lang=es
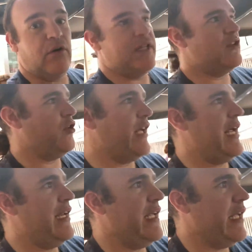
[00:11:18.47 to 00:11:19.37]

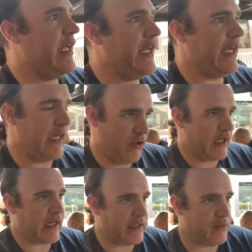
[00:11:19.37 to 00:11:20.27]
editorial y lo
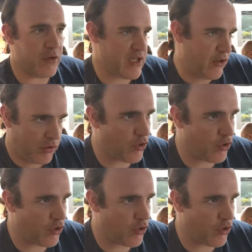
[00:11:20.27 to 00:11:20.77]
narrativo. O sea,